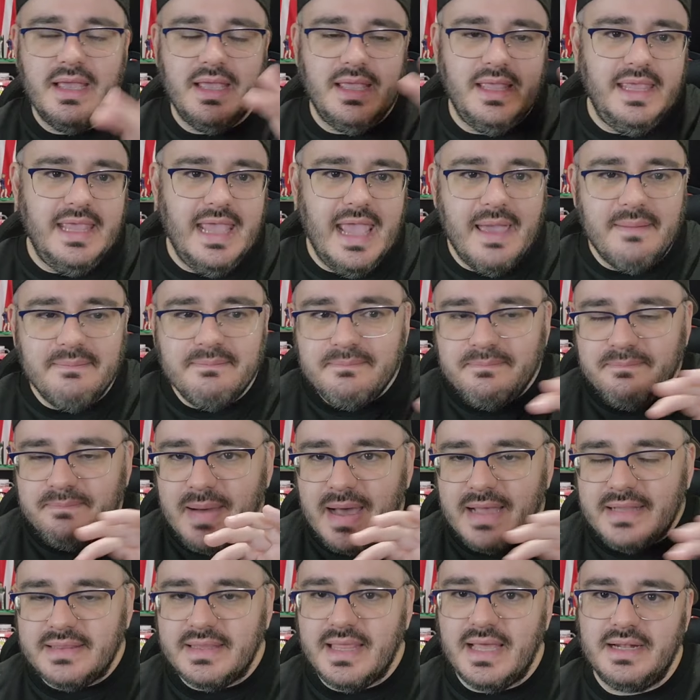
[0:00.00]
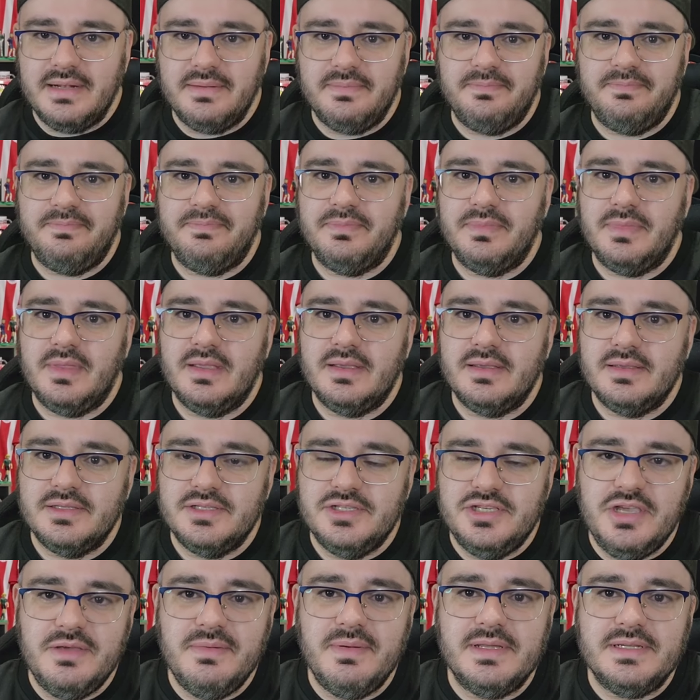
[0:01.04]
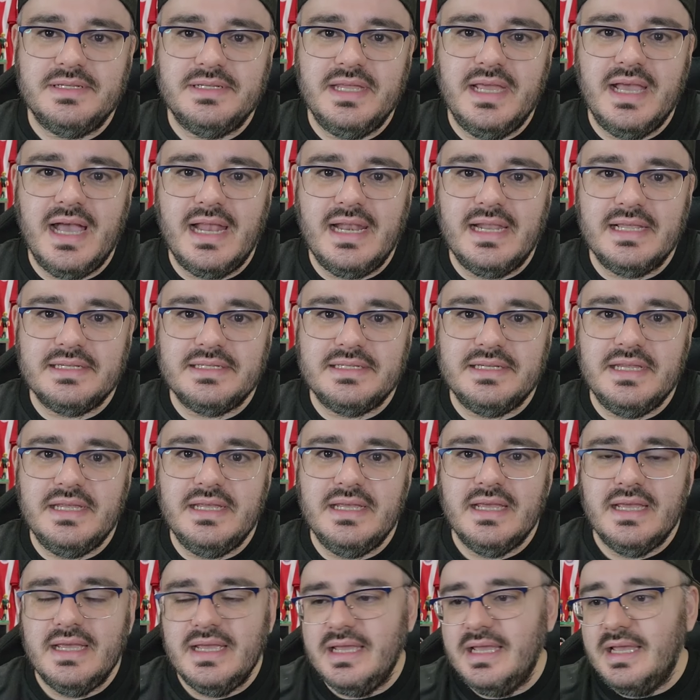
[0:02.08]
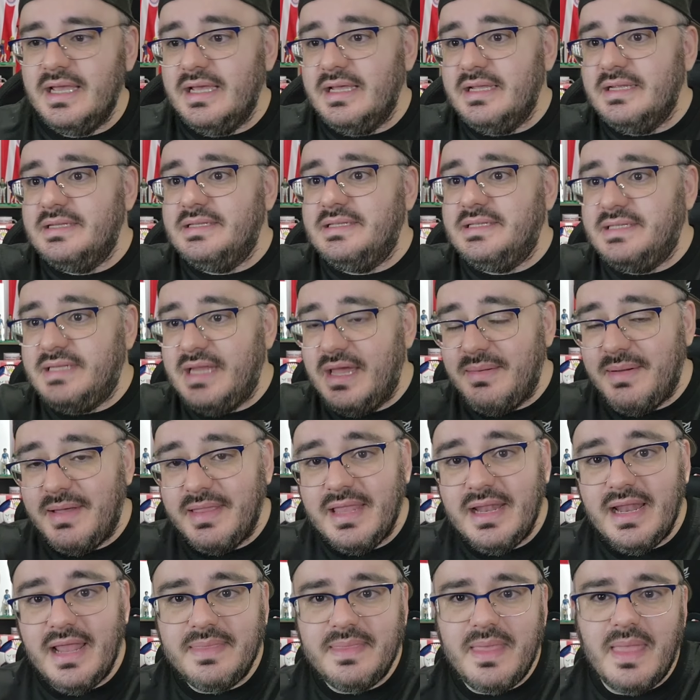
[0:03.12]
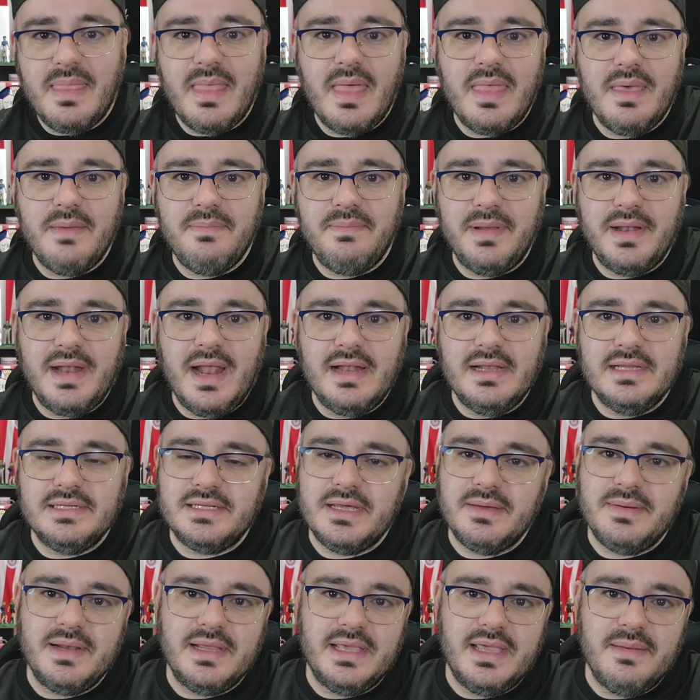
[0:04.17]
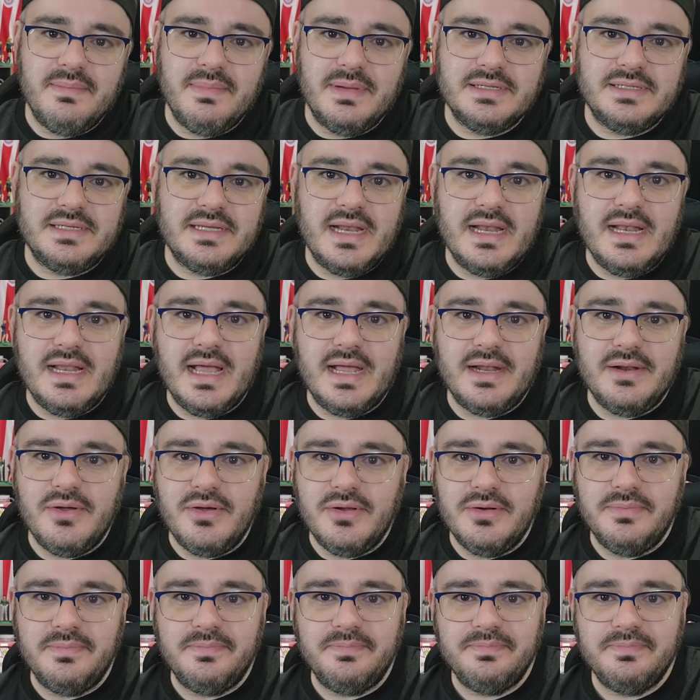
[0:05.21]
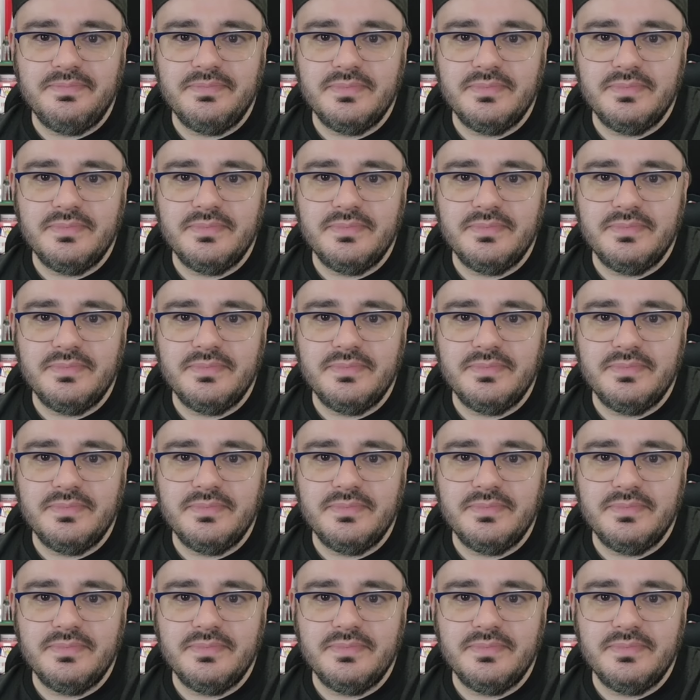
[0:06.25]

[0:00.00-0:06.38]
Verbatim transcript: y empatan Chivas y Galaxy, se van a la tanda de penales a ver quién va a ser el ganón.